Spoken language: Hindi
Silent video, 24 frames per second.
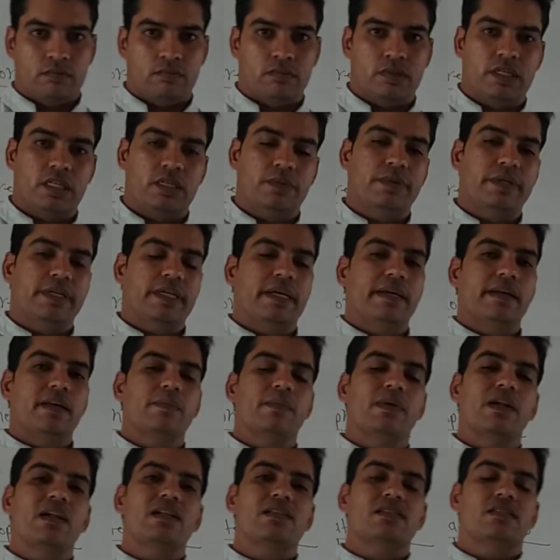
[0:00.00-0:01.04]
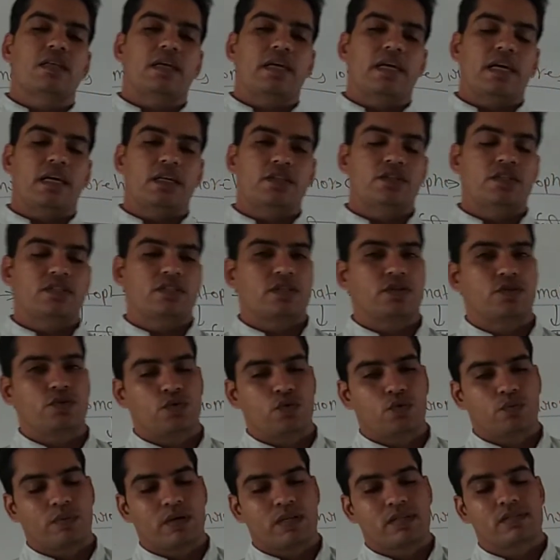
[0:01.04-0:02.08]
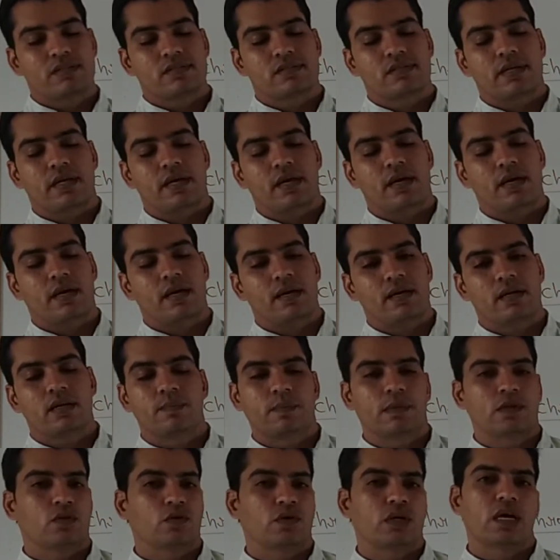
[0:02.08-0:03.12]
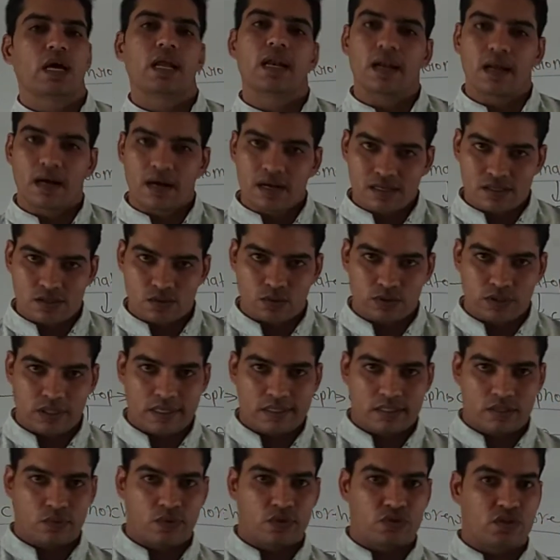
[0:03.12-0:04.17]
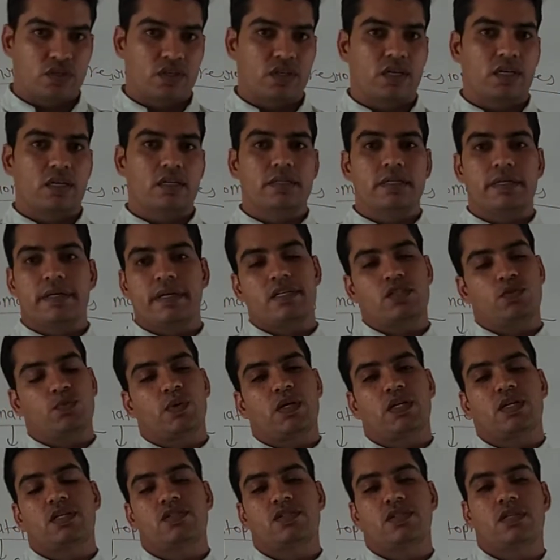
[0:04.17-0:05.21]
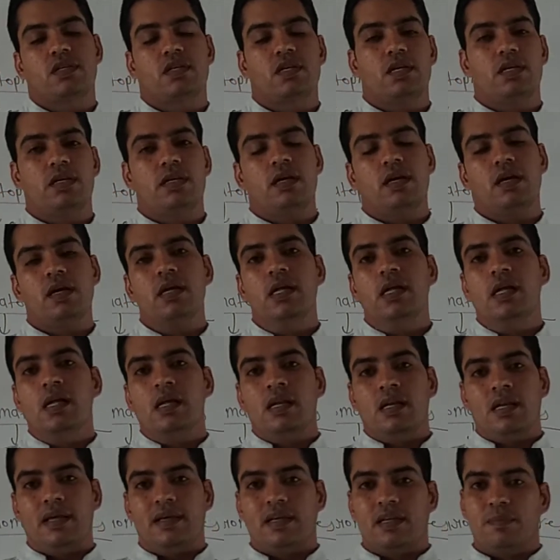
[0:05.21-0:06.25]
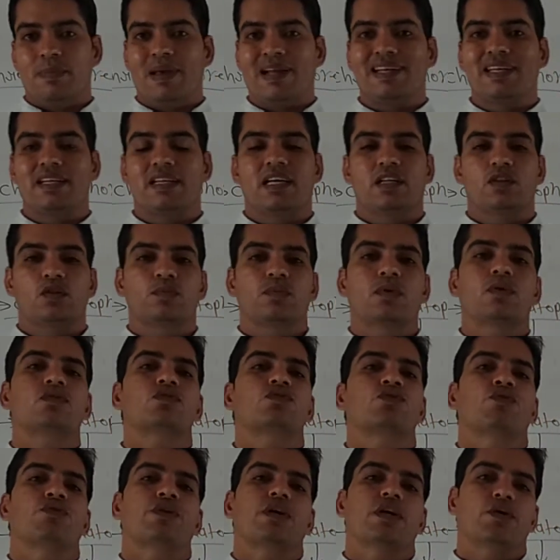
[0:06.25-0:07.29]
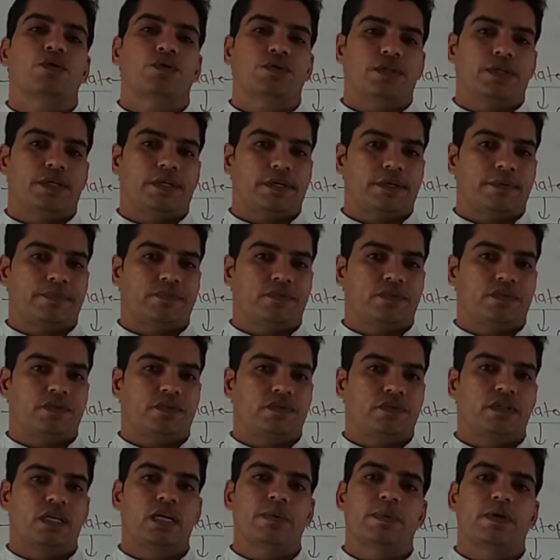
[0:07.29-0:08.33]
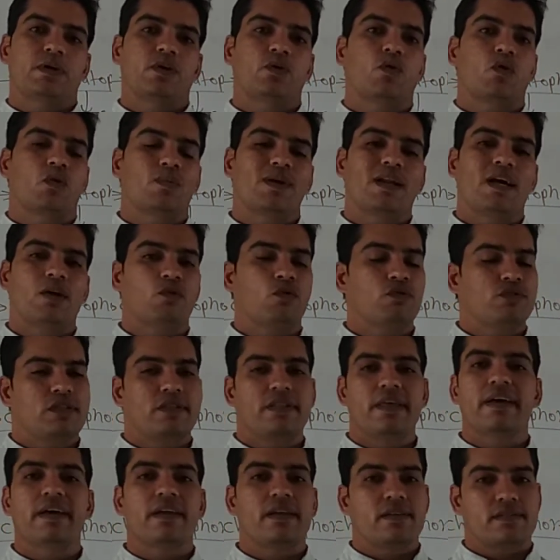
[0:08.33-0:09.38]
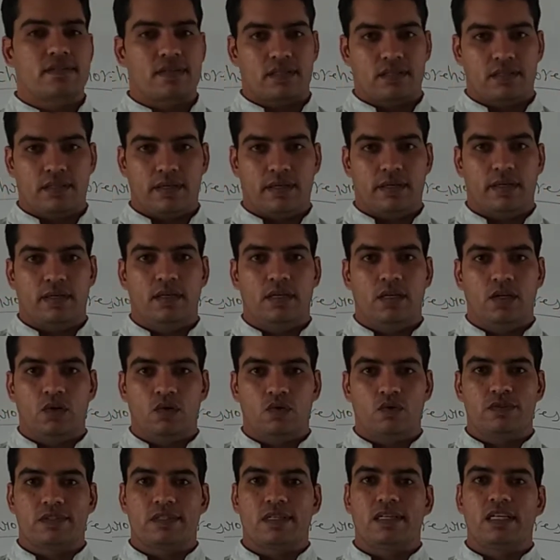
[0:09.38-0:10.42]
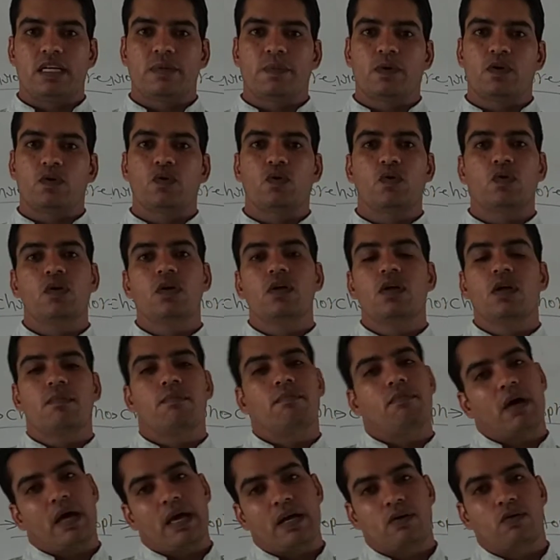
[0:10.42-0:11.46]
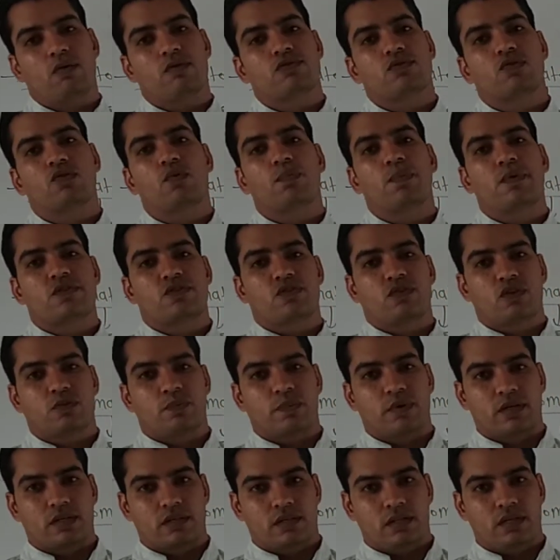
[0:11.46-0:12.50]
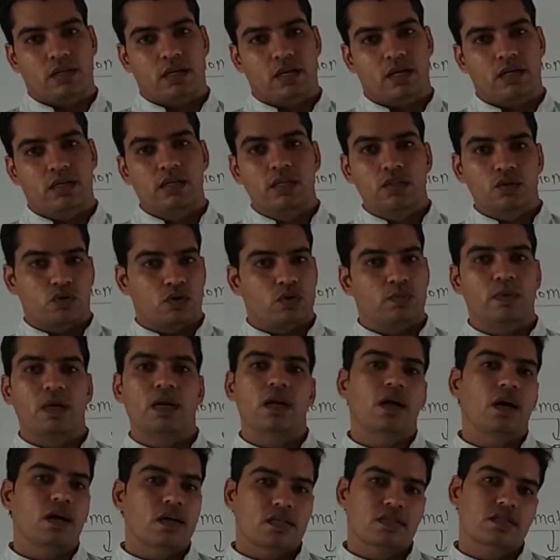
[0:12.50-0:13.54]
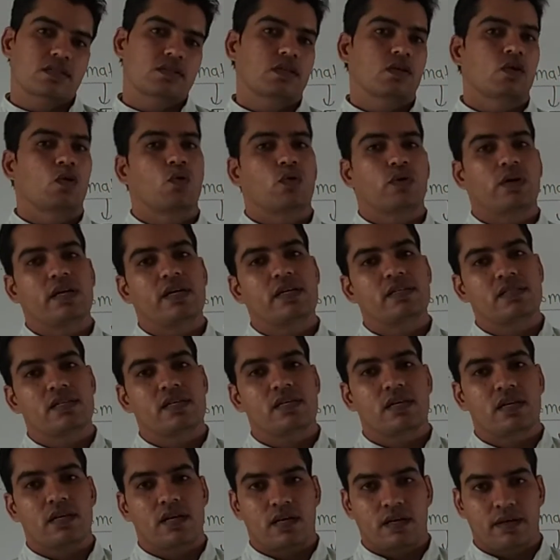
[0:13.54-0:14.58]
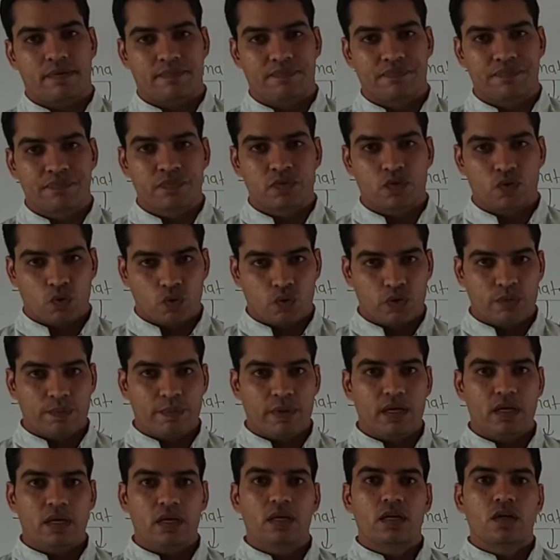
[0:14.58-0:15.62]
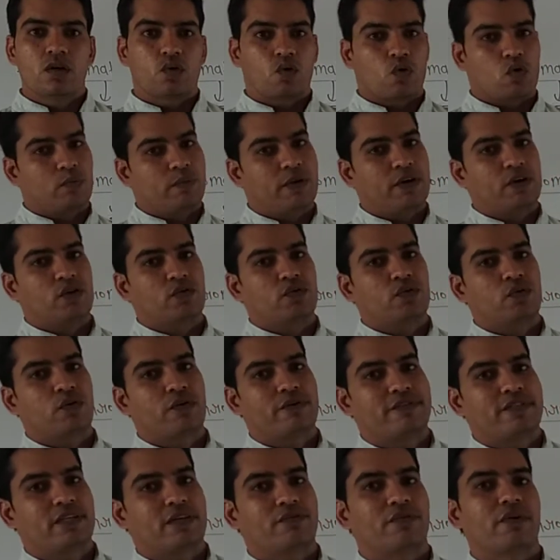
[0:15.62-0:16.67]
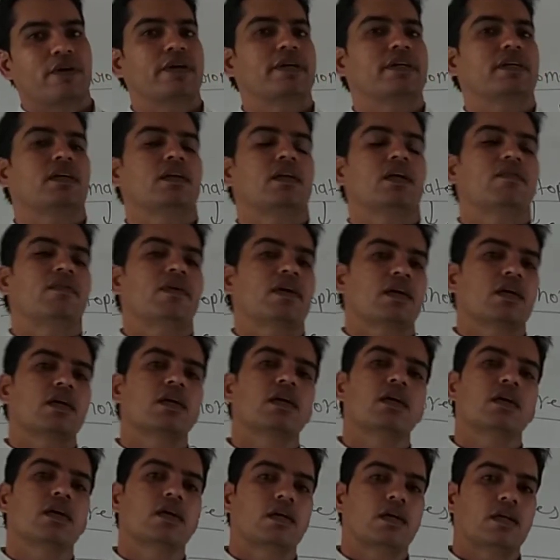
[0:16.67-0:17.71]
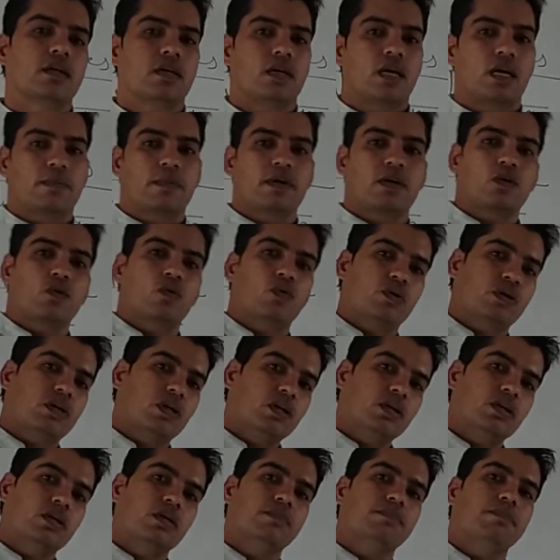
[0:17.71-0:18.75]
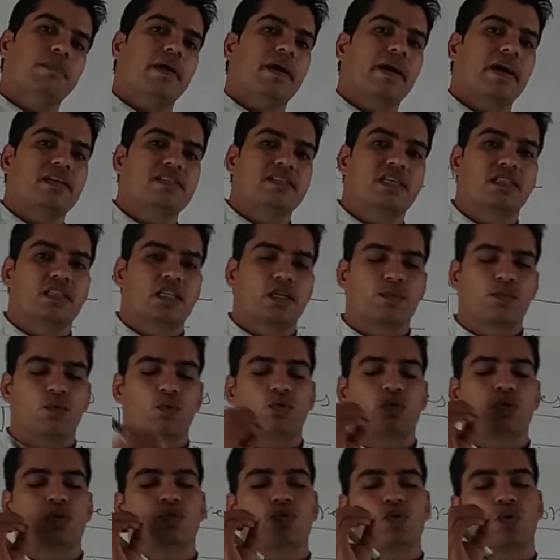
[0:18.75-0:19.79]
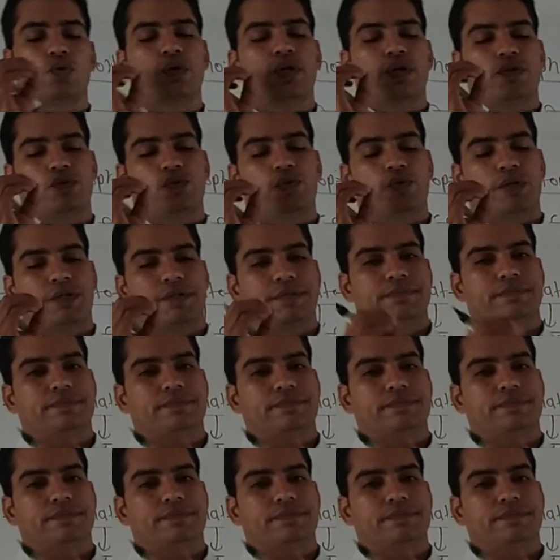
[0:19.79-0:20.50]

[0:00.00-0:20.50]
बड़े बड़े एनिमल्स हैं जैसे ह्यूमंस हैं इनमें तो क्या लंग्स होते हैं शोषण के लिए रेस्पायरेशन के लिए लेकिन बैक्टीरिया तो बहुत छोटे होते हैं जिन्हें अपन नॉर्मल आंखों से देख ही नहीं सकते उसके लिए अपन को माइक्रोस्कोप की जरूरत पड़ती है तो इनमें लंग्स होने ही सही रहे तो इनमें क्रोमेटोफोर्स या वर्ण की लवक नामक ऑर्गन पाए जाते हैं बहुत ही छोटे छोटे